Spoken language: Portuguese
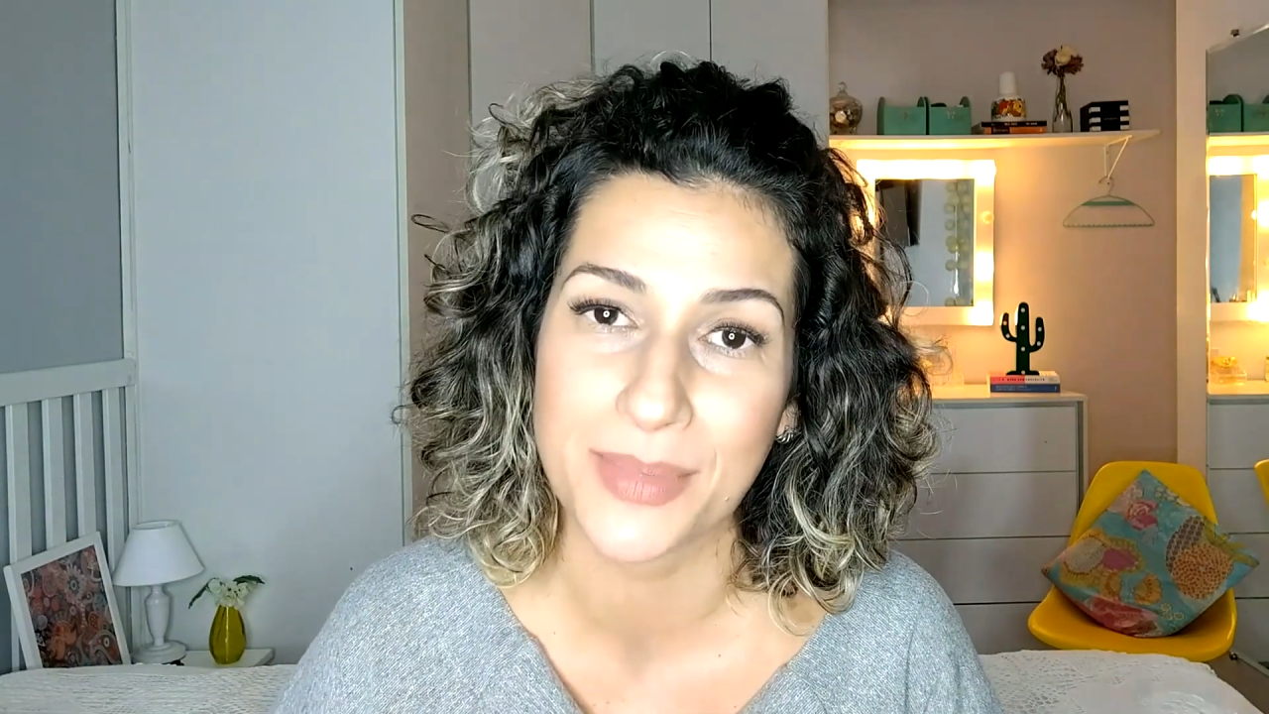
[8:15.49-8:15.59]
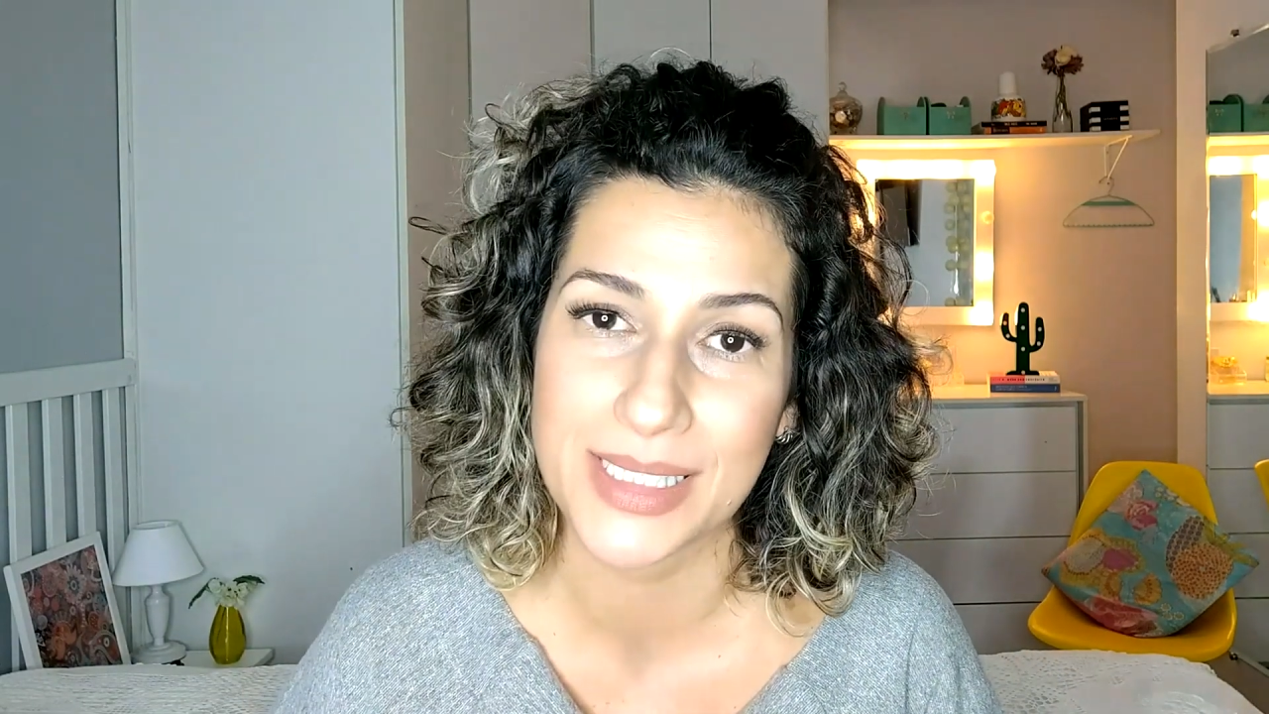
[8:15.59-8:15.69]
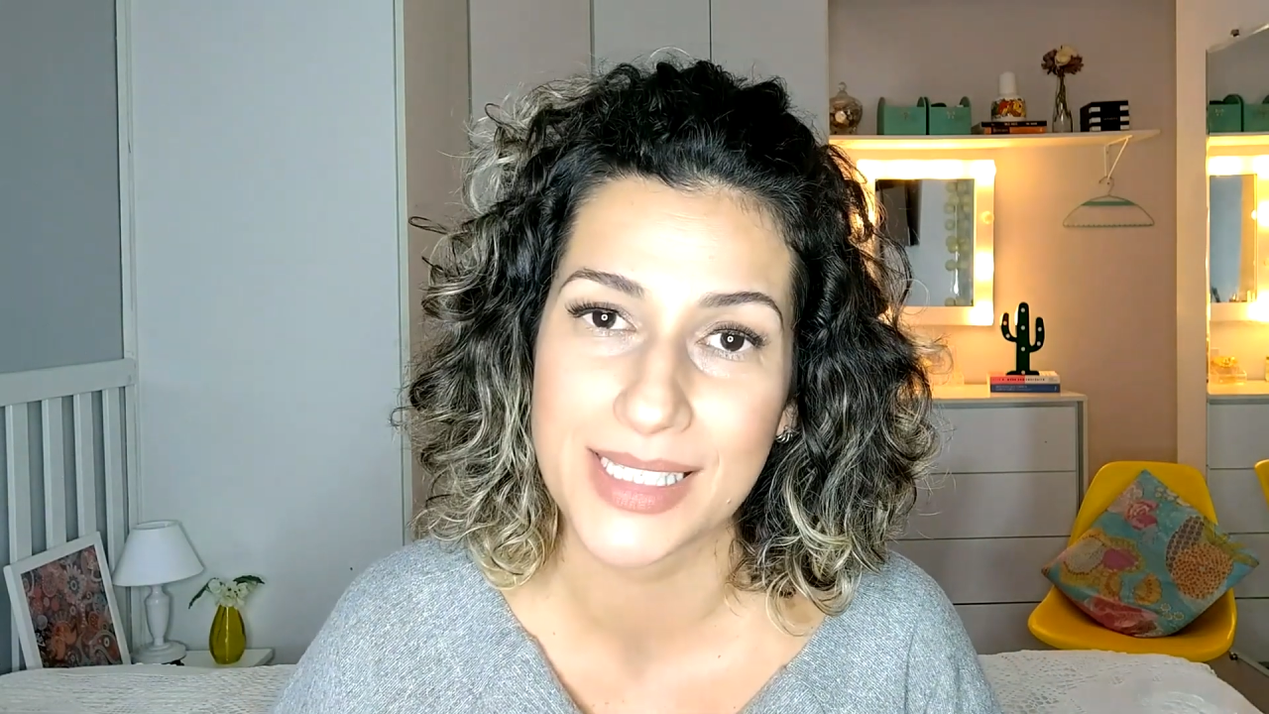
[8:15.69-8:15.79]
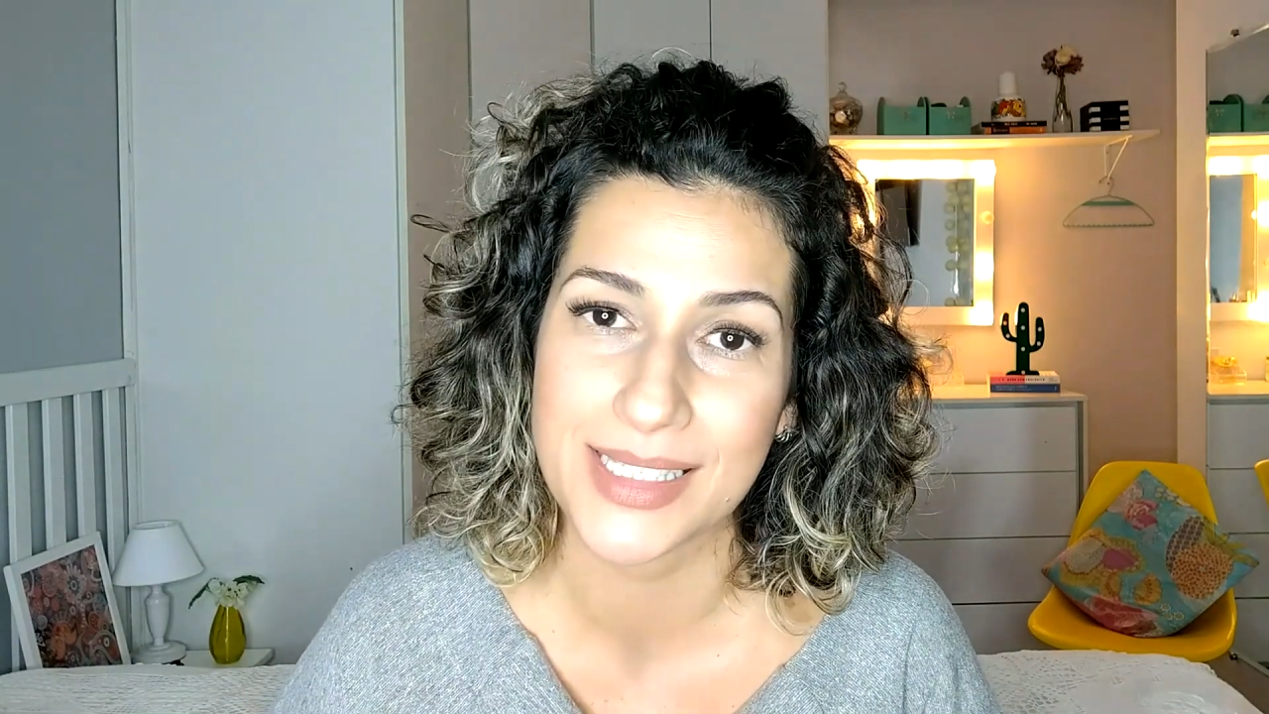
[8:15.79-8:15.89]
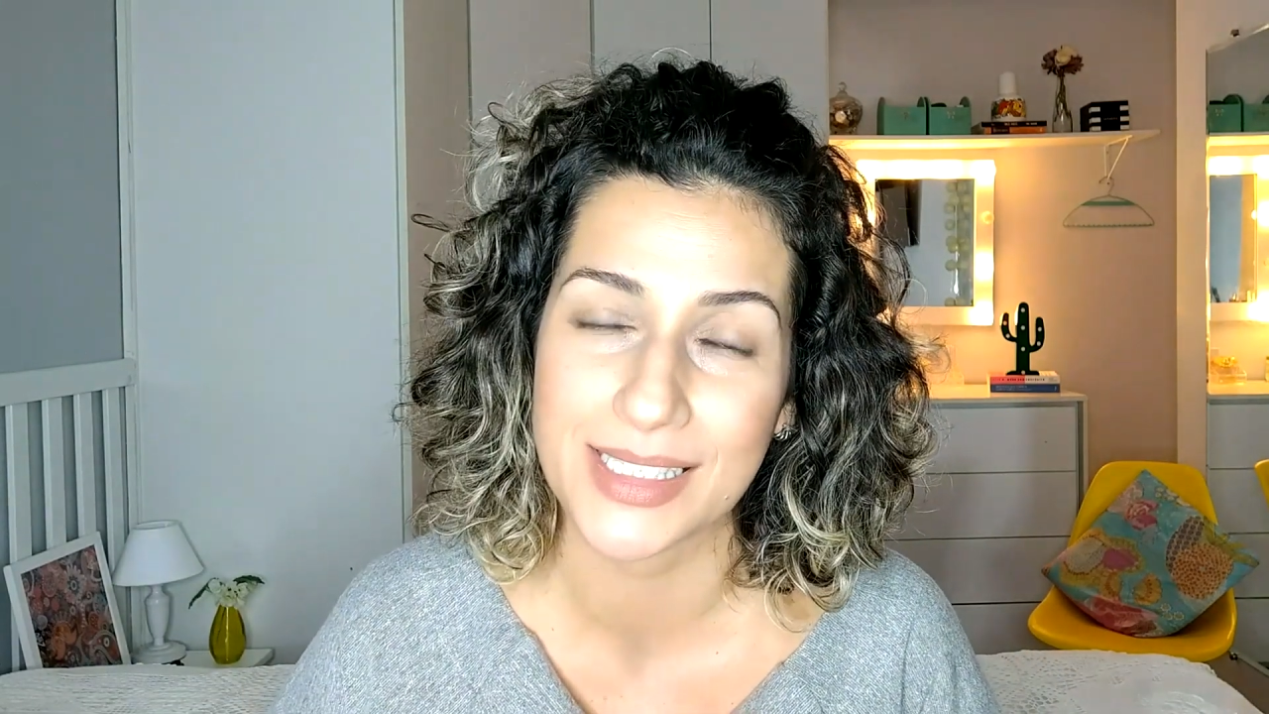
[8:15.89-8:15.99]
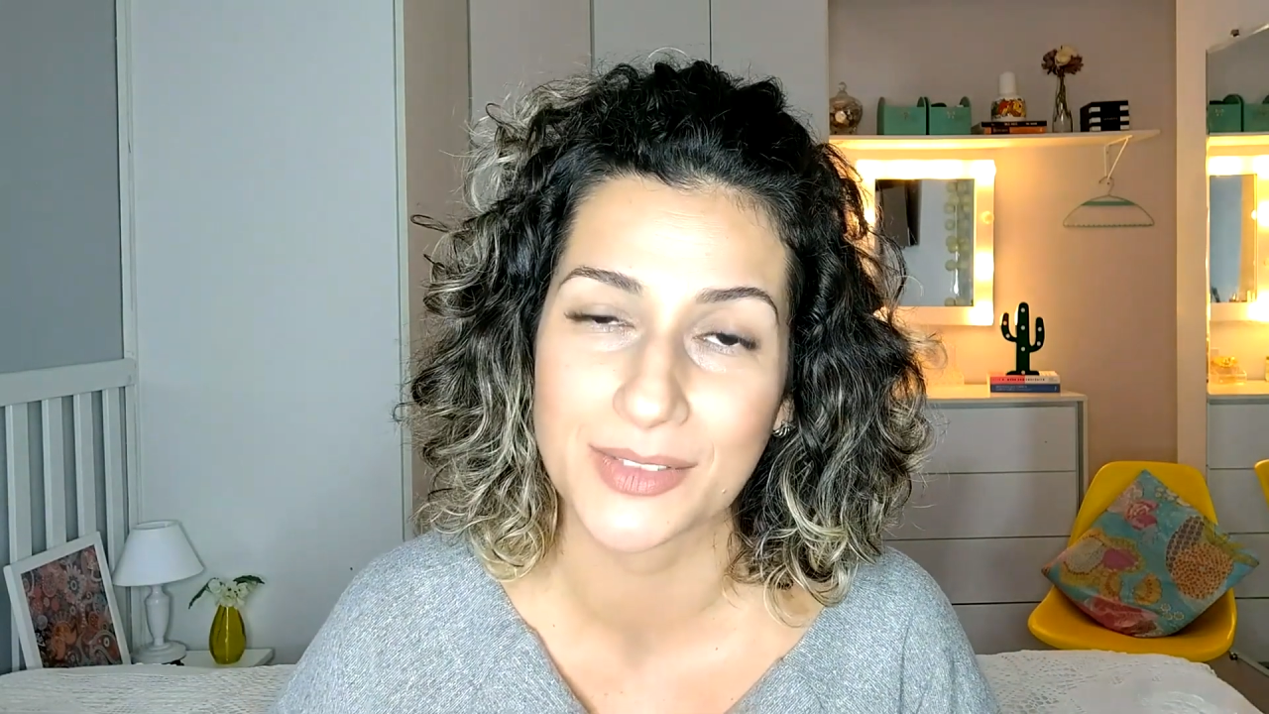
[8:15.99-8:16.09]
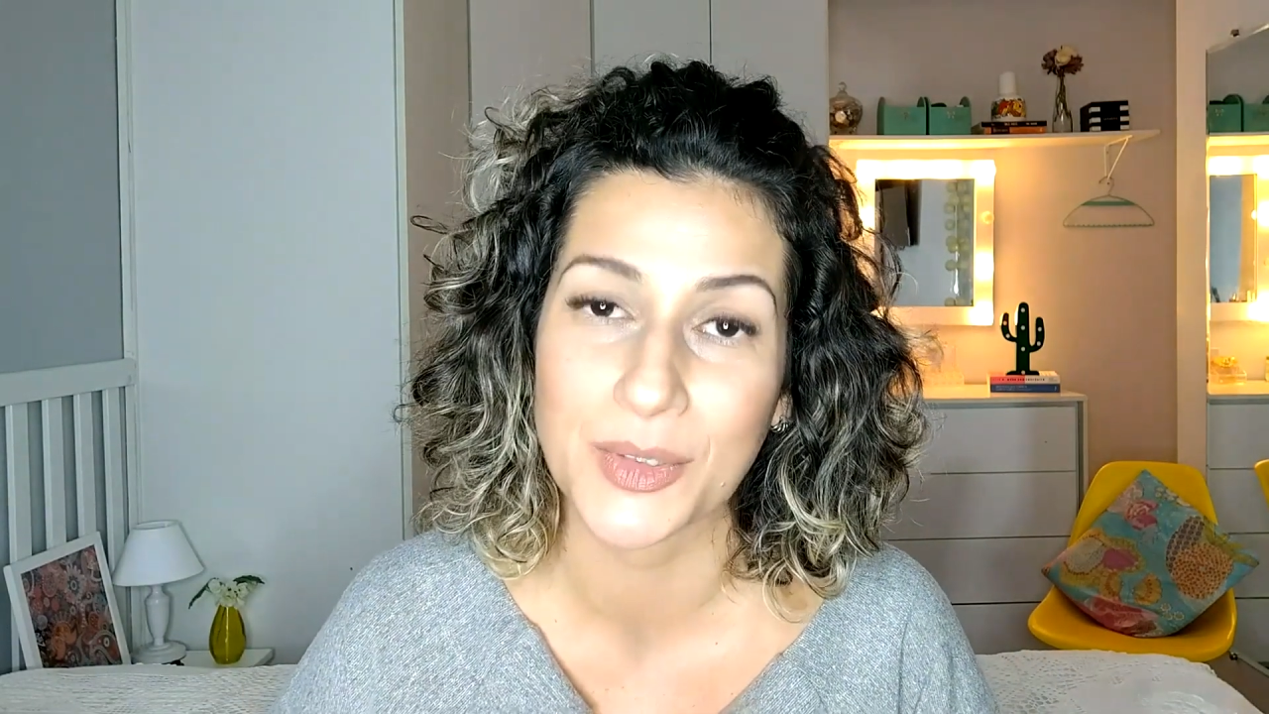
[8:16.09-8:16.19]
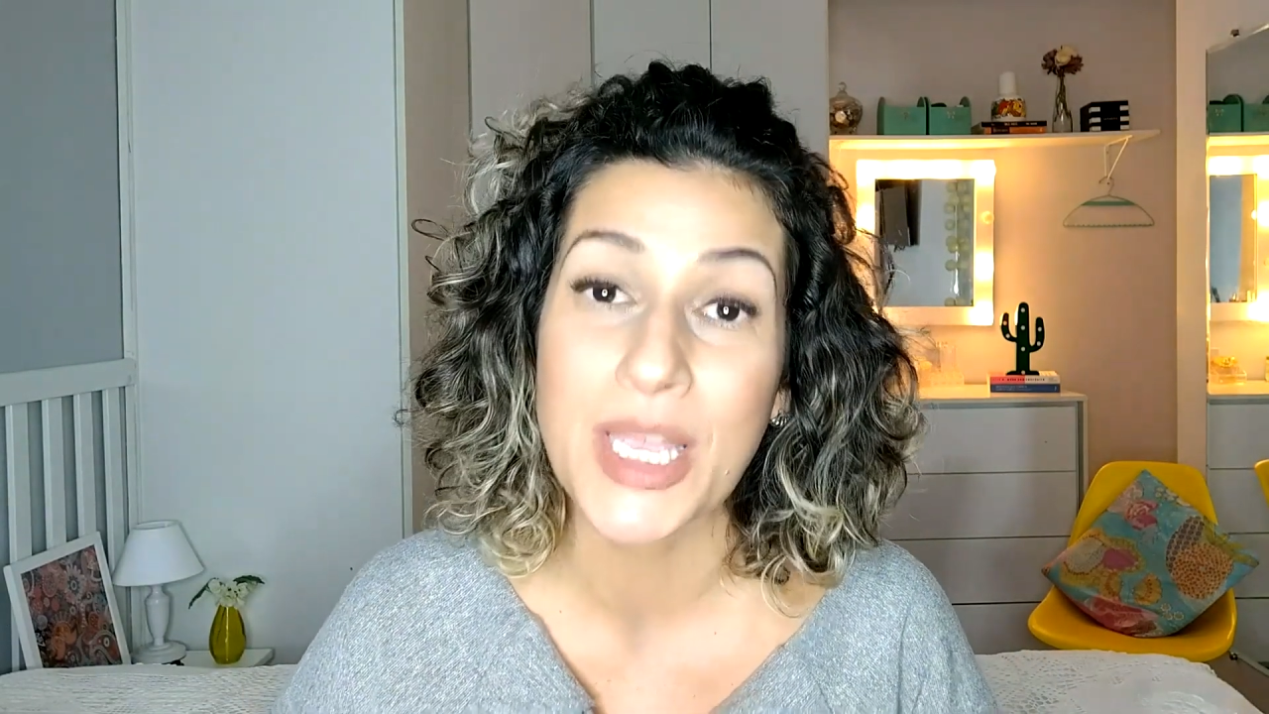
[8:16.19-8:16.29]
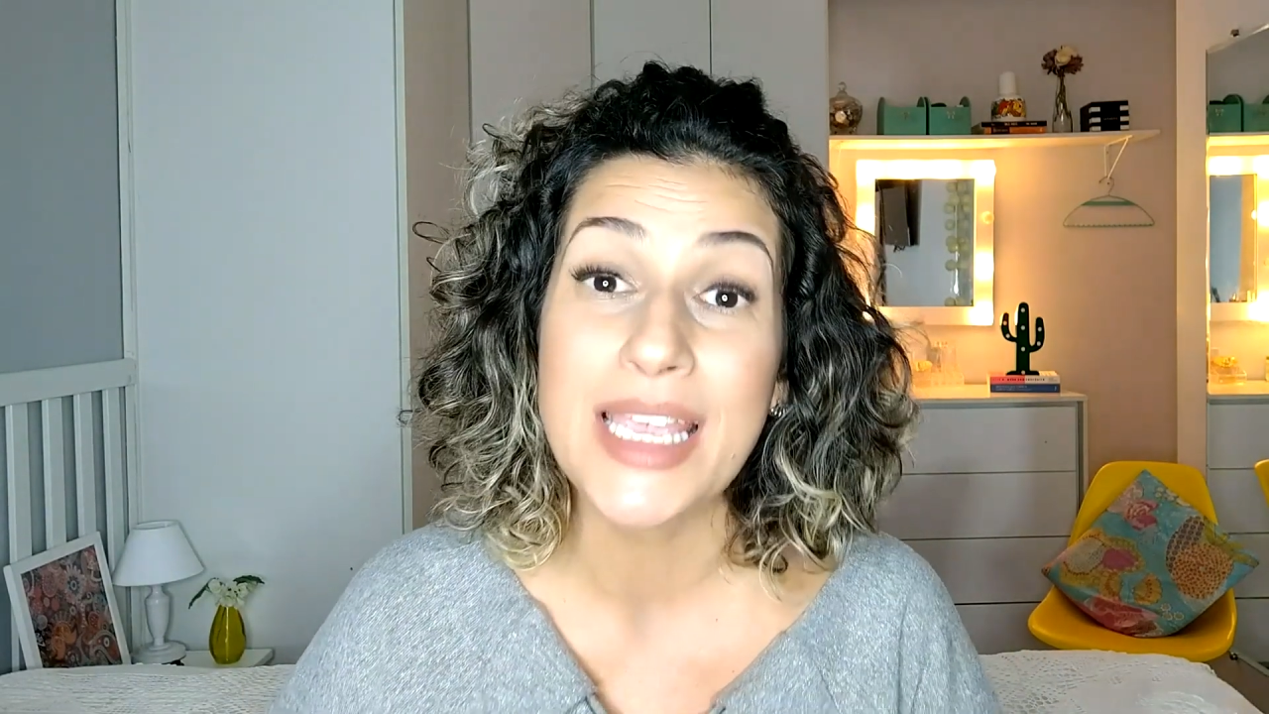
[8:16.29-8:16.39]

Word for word: precisando.